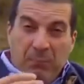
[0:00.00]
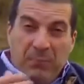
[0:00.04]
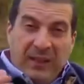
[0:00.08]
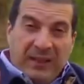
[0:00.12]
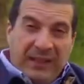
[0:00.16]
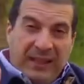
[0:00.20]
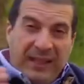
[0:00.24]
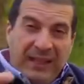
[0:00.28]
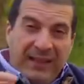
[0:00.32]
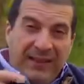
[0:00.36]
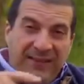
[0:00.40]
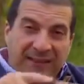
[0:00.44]

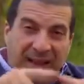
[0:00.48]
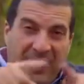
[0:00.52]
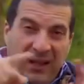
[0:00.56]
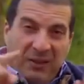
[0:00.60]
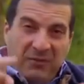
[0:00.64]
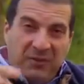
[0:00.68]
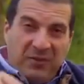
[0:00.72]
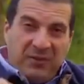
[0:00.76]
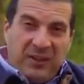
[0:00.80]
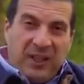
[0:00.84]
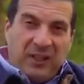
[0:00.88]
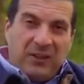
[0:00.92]
بتجيلي
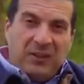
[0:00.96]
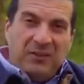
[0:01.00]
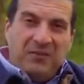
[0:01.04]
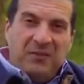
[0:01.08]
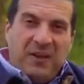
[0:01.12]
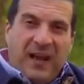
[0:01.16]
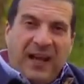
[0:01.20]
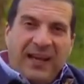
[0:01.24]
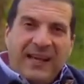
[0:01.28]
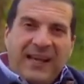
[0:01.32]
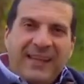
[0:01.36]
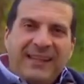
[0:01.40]
ساعات في
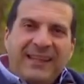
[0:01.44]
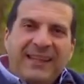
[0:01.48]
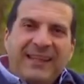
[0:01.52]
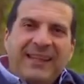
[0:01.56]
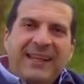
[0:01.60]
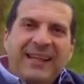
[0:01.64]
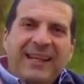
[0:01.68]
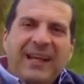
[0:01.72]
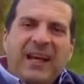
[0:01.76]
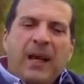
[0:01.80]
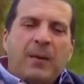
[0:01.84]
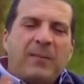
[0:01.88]
فترات في حياتي
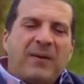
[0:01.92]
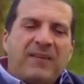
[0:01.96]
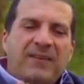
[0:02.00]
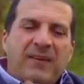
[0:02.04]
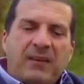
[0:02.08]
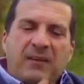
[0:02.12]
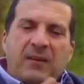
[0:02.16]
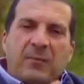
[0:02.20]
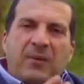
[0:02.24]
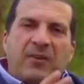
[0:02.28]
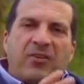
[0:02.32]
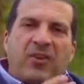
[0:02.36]
يجيلي خمس
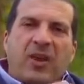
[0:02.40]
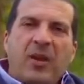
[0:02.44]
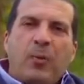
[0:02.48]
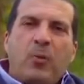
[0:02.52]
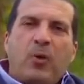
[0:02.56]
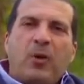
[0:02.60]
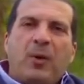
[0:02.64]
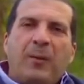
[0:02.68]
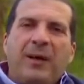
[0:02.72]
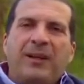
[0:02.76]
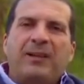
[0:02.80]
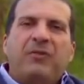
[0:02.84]
ست
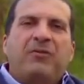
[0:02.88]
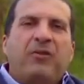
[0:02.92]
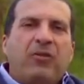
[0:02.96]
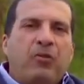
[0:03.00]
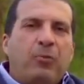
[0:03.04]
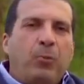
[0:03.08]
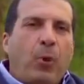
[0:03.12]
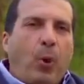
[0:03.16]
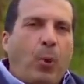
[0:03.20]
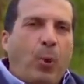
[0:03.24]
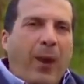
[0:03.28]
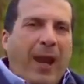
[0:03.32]
مصايب ورا بعض في
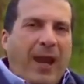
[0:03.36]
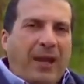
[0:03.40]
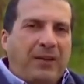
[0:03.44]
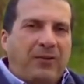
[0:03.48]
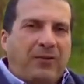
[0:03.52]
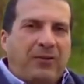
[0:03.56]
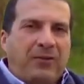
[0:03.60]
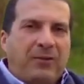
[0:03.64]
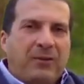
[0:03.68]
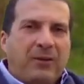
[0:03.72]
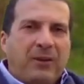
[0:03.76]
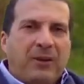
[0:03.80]
اسبوع
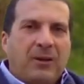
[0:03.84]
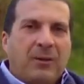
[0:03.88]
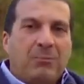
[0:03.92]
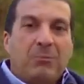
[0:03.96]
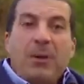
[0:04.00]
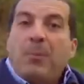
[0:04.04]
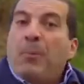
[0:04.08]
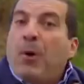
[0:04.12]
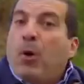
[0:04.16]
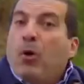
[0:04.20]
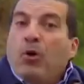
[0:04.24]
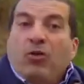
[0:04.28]
واحد
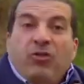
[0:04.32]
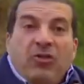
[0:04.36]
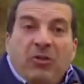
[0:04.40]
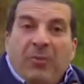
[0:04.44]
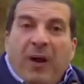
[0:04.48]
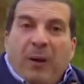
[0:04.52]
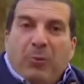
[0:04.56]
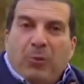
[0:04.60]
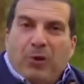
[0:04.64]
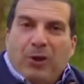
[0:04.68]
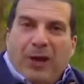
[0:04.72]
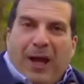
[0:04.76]
ما
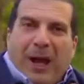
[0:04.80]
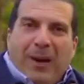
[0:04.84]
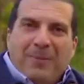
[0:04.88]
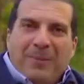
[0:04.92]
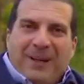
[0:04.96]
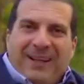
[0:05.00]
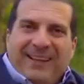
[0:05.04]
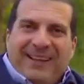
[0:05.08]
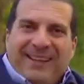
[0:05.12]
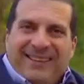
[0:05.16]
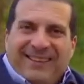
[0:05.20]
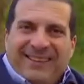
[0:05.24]
بقولش معمول لي
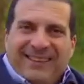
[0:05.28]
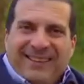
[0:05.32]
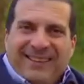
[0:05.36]
عمل